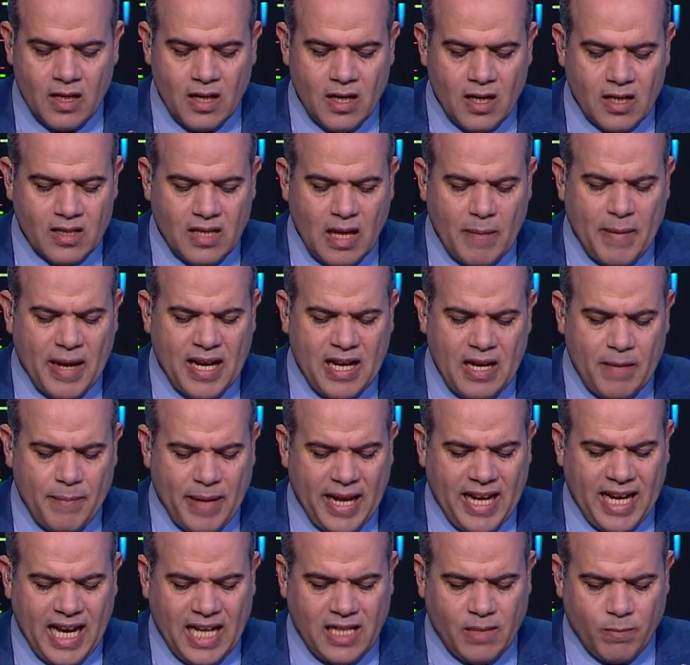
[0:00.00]
طبعا
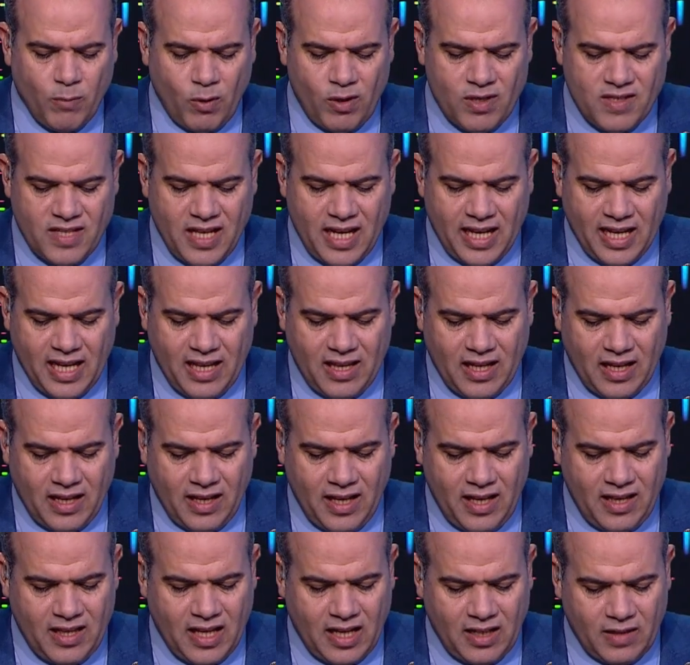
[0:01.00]
البيانات محزنة جدا
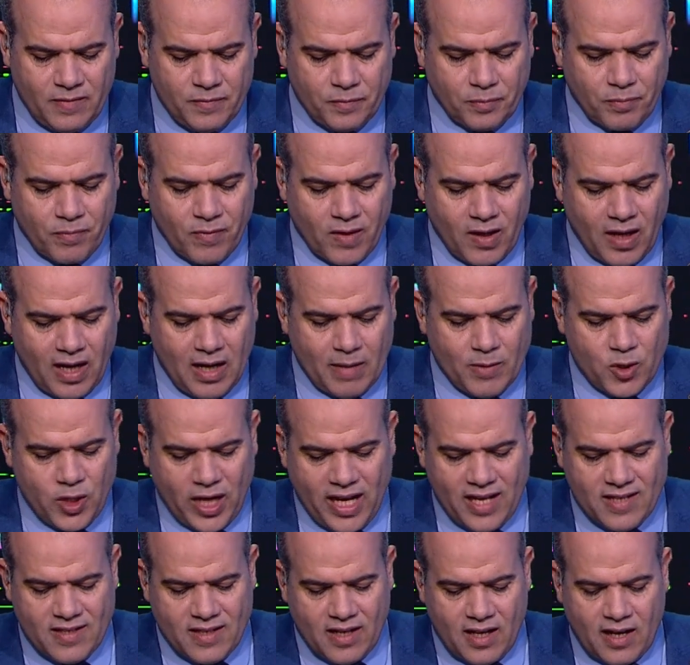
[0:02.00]
جدا أنا مش
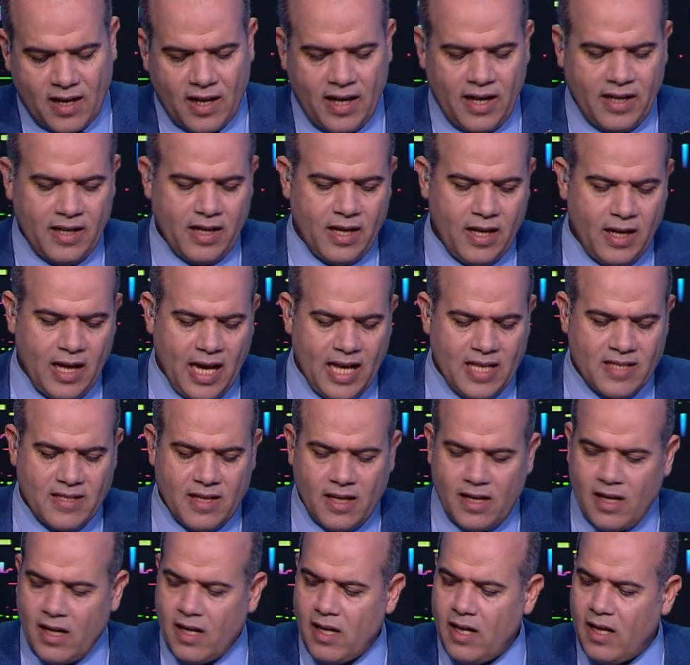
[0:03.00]
عايز أر... يعني عايز
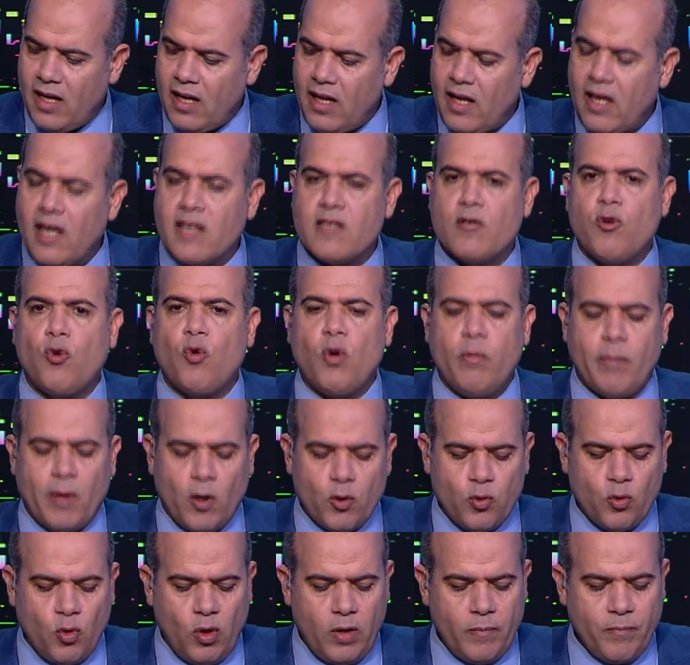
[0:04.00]
ألخص لكم
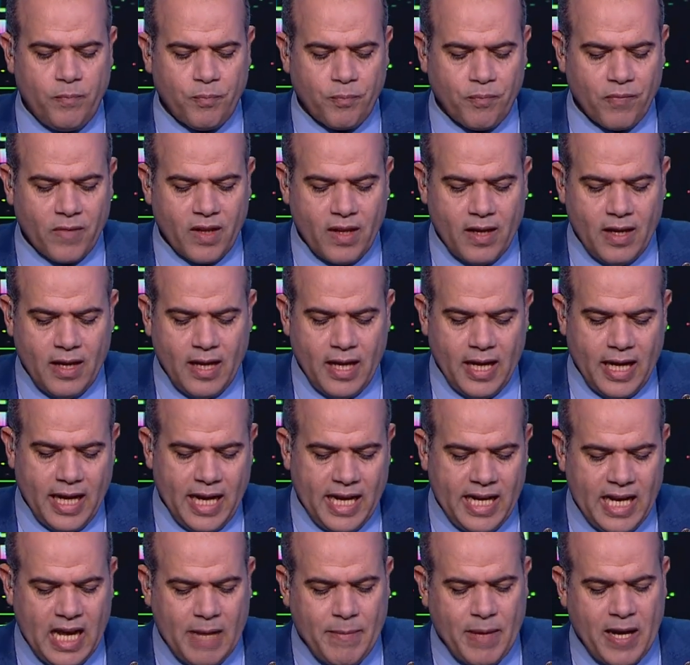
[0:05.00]
الموضوع
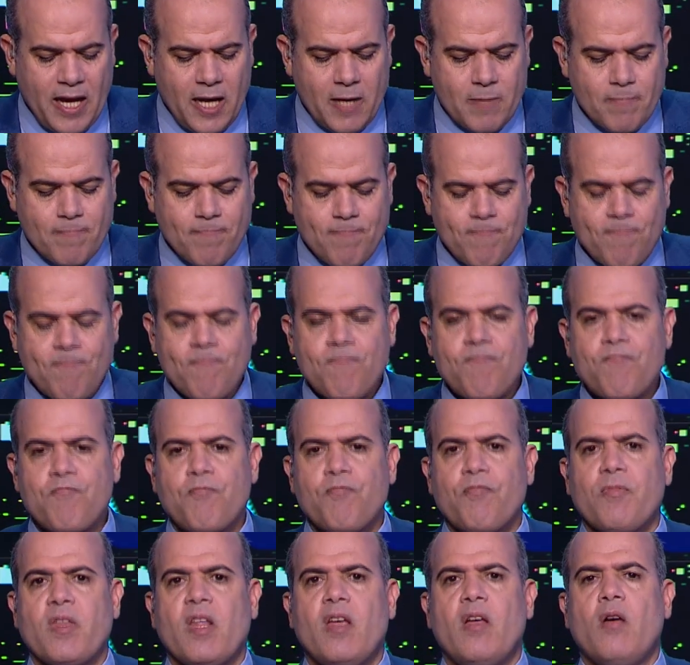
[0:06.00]
إنما
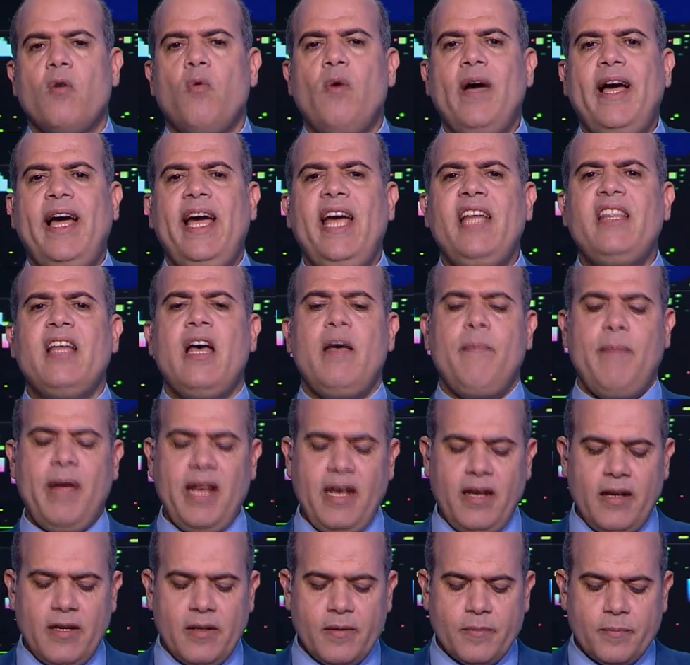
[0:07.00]
واحدة
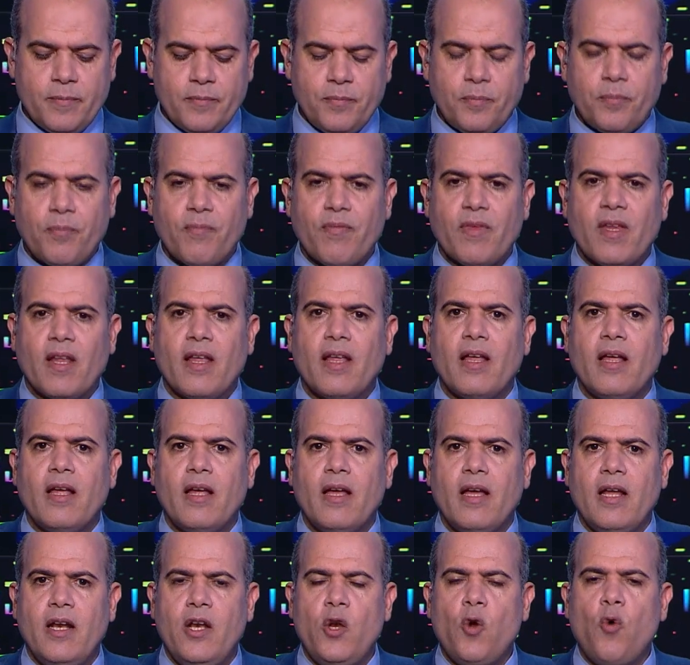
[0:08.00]
من
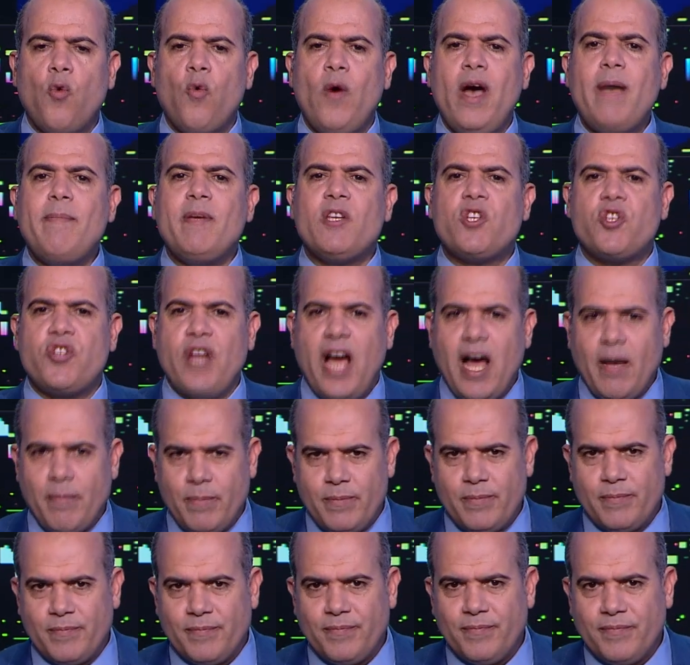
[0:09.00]
نواب الشعب
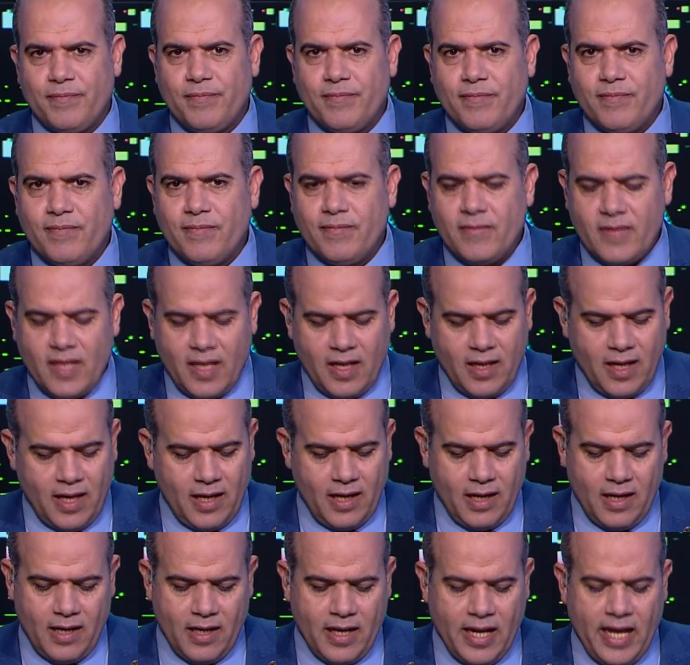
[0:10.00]

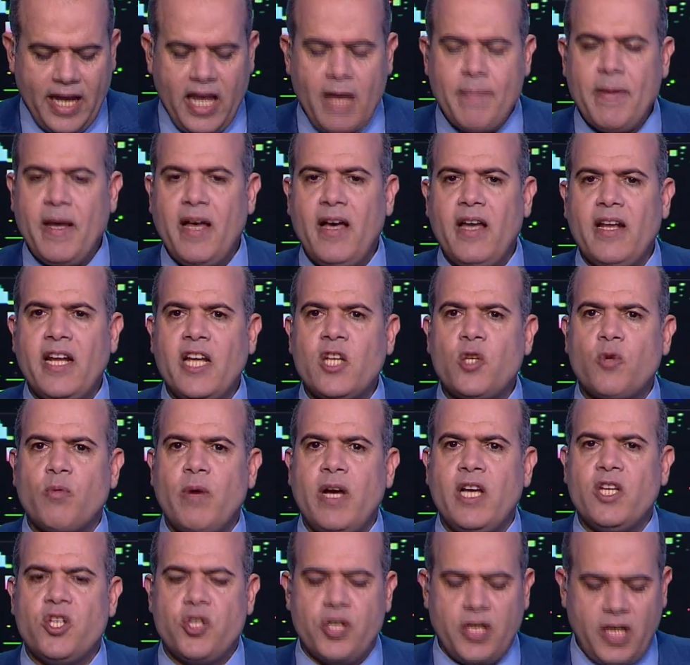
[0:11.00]
النائبة نشوى
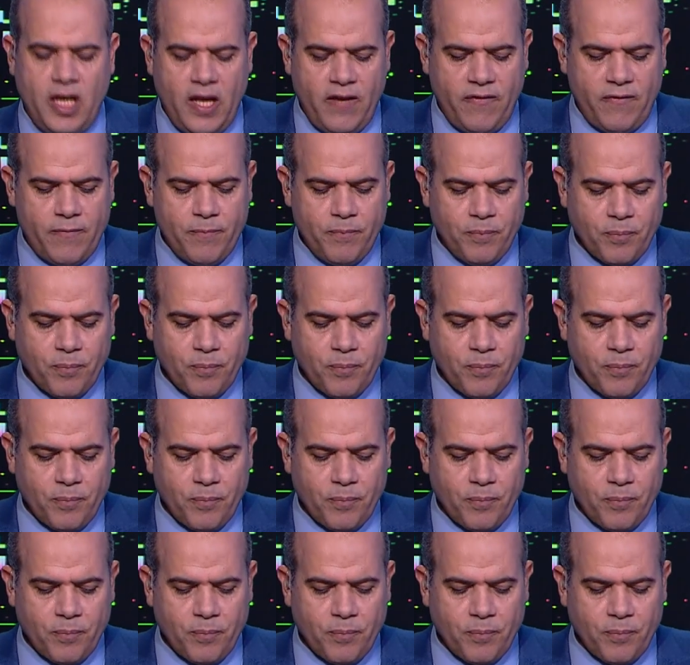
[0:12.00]
الشريف